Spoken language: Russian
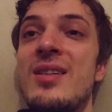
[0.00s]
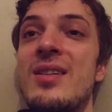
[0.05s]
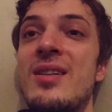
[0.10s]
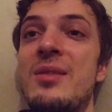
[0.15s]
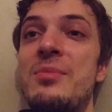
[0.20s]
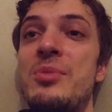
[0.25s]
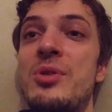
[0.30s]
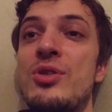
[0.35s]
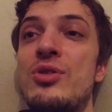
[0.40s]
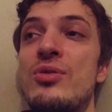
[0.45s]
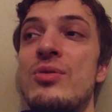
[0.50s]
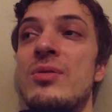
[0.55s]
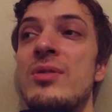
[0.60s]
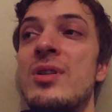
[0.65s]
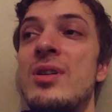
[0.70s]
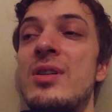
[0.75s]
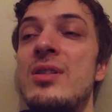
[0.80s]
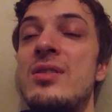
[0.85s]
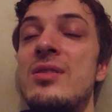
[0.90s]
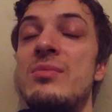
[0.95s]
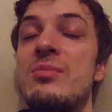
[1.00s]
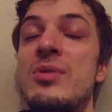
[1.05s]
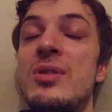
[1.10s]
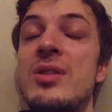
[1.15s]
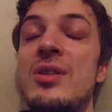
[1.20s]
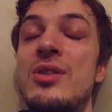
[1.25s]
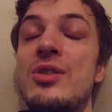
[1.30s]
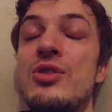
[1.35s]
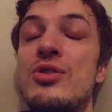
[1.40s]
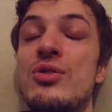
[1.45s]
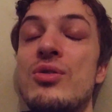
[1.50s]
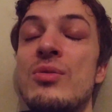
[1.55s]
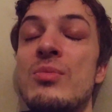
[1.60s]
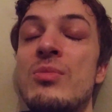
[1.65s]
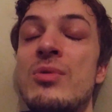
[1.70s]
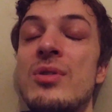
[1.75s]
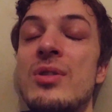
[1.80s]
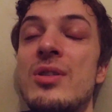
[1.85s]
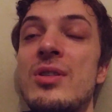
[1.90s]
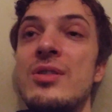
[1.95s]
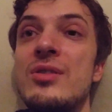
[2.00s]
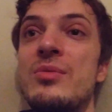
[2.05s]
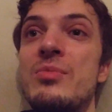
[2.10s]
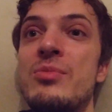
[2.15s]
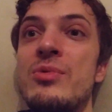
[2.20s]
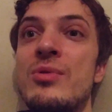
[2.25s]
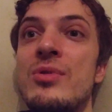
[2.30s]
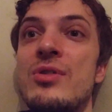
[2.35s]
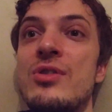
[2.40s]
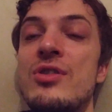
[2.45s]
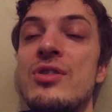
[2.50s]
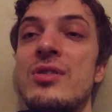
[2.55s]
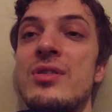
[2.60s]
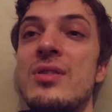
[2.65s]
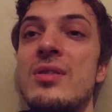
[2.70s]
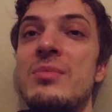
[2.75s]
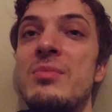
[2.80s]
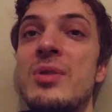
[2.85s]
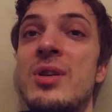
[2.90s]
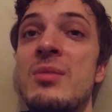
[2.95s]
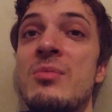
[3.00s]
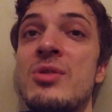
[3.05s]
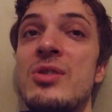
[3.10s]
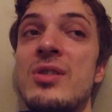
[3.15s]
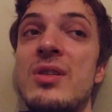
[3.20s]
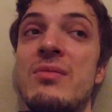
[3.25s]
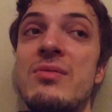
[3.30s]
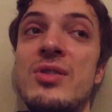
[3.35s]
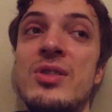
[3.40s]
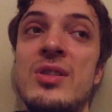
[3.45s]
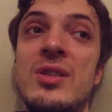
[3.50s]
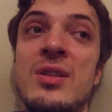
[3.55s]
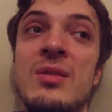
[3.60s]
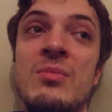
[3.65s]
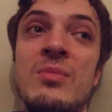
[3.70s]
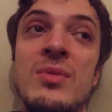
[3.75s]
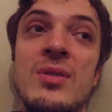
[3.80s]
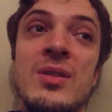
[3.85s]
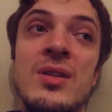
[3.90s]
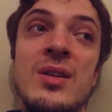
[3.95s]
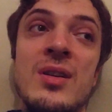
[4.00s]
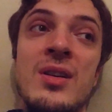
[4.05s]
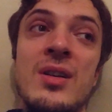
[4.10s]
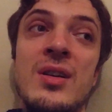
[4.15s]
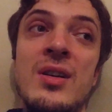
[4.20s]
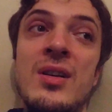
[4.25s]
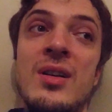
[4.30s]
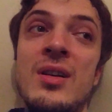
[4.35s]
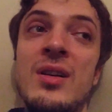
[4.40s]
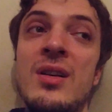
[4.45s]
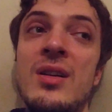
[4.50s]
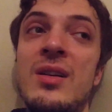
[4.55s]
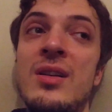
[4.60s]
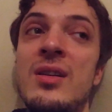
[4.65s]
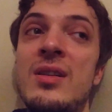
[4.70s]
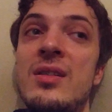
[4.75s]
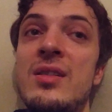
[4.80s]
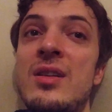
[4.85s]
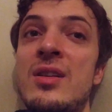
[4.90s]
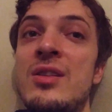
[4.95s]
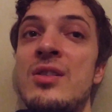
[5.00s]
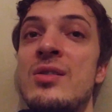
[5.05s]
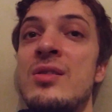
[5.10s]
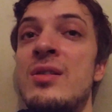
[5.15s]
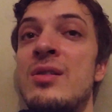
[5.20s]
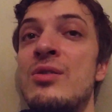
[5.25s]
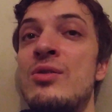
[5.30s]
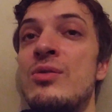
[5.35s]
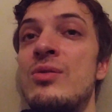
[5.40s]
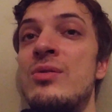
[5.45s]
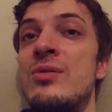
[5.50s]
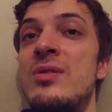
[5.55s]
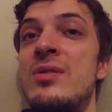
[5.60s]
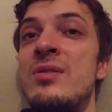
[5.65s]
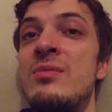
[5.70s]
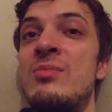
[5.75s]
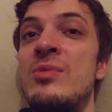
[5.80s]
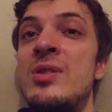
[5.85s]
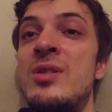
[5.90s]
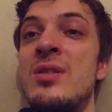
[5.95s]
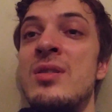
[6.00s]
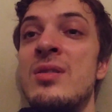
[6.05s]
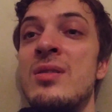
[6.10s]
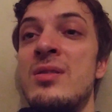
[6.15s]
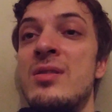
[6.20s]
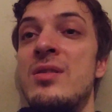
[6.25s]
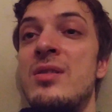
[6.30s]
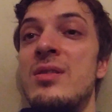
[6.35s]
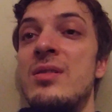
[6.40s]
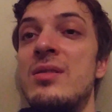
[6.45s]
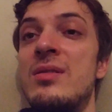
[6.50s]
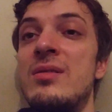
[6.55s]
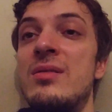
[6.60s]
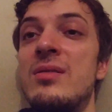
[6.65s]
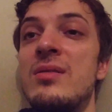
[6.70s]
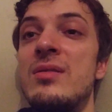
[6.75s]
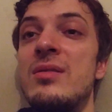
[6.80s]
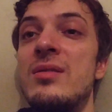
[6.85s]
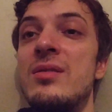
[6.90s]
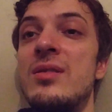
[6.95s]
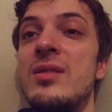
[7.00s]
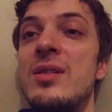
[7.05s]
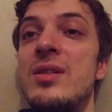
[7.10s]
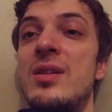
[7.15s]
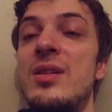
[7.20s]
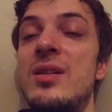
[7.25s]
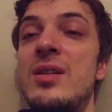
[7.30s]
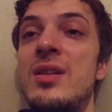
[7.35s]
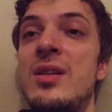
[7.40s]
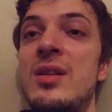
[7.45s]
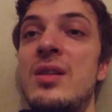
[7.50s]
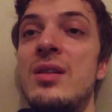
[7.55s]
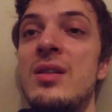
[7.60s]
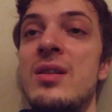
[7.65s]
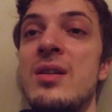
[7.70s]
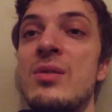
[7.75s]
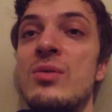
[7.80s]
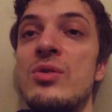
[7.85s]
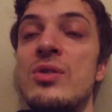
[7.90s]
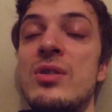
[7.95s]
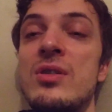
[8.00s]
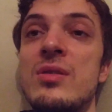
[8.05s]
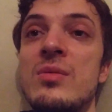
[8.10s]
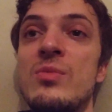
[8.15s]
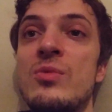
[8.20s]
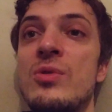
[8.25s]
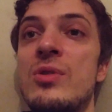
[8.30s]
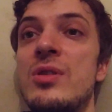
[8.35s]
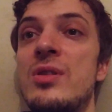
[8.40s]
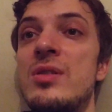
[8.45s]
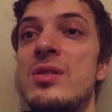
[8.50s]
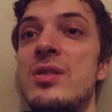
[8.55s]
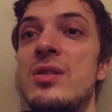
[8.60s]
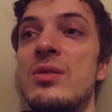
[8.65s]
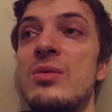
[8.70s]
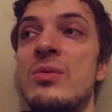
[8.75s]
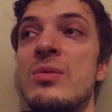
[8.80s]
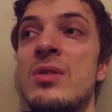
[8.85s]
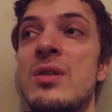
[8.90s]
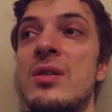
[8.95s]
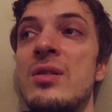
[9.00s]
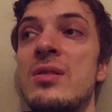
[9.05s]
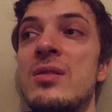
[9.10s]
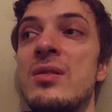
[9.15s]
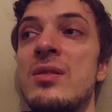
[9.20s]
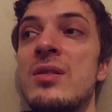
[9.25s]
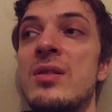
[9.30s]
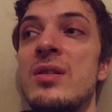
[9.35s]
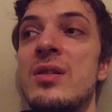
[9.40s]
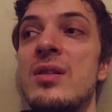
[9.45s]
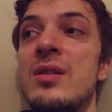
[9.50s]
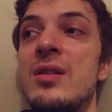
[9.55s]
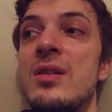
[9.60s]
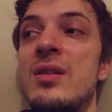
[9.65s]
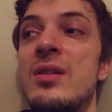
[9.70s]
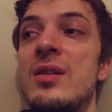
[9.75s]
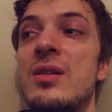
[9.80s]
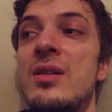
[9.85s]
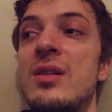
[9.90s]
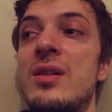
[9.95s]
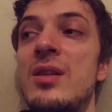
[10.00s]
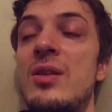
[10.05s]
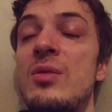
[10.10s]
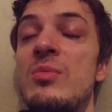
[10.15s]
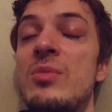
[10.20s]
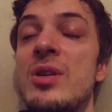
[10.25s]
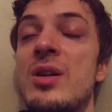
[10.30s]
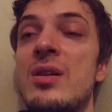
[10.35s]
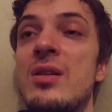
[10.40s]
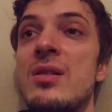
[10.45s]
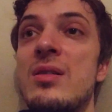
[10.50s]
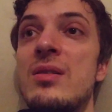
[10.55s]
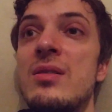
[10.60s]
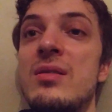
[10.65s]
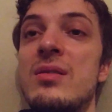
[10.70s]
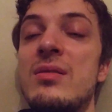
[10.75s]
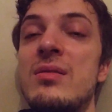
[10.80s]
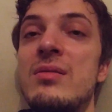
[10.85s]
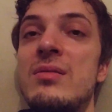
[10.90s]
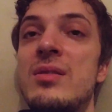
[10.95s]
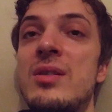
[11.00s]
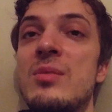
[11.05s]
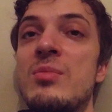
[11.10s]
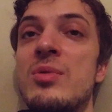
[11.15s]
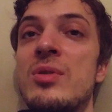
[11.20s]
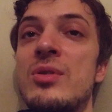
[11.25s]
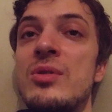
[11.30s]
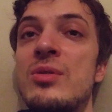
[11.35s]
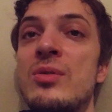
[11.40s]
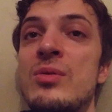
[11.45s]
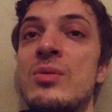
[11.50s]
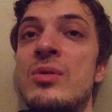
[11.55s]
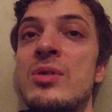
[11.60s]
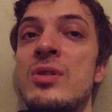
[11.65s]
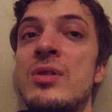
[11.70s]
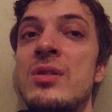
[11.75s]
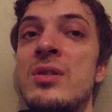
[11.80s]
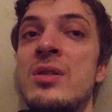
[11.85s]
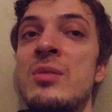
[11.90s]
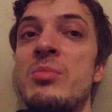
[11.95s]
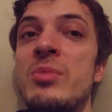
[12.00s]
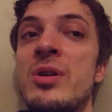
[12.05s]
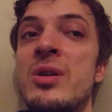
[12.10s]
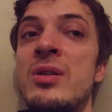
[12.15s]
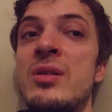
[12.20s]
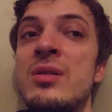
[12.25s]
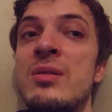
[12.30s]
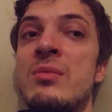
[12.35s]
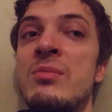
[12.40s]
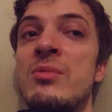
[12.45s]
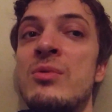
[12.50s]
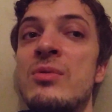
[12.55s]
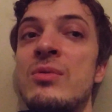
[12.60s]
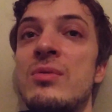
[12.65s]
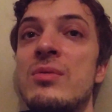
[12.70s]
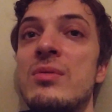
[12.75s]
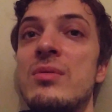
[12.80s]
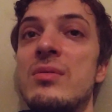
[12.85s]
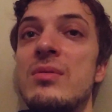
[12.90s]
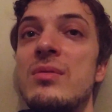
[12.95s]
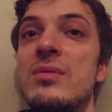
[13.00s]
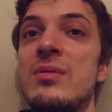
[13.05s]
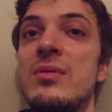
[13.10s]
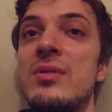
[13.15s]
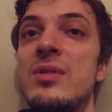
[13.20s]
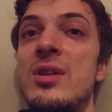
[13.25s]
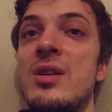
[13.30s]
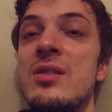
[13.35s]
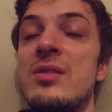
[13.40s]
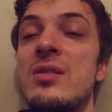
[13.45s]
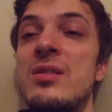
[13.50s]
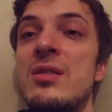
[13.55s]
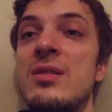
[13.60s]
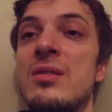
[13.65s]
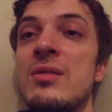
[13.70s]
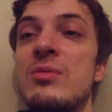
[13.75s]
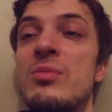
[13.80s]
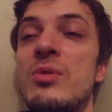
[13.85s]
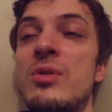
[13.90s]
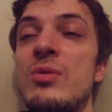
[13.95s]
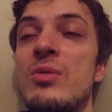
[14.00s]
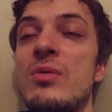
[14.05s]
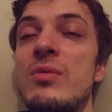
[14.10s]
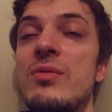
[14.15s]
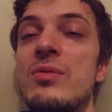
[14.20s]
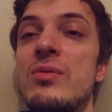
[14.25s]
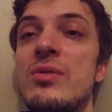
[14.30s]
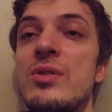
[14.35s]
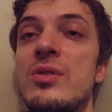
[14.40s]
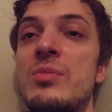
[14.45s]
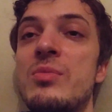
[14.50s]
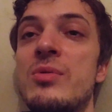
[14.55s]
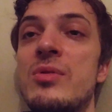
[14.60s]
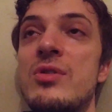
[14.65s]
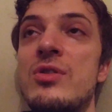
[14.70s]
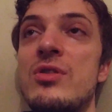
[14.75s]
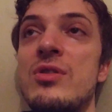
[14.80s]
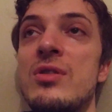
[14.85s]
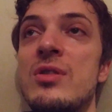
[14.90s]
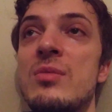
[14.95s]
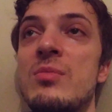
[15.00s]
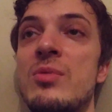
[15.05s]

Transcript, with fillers: А пришел, а эти были еще более испорченные. Прямо совсем. Я не знаю, что с этим делать. И я уже не смог идти туда и у меня не было другой еды, поэтому я съел упаковку испорченных